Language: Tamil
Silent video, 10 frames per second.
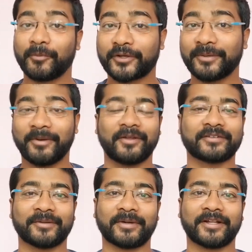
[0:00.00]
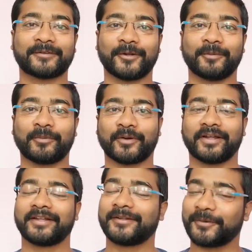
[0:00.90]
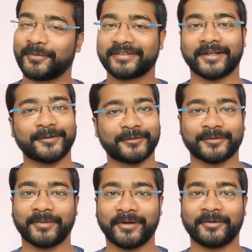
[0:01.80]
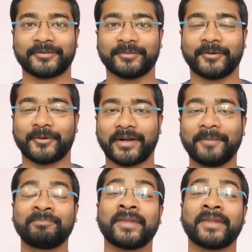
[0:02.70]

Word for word: முக்கியமான விஷயங்களை தான் சொல்ல போகிறேன் இது ரொம்ப சந்தோஷமான விஷயமும் கூட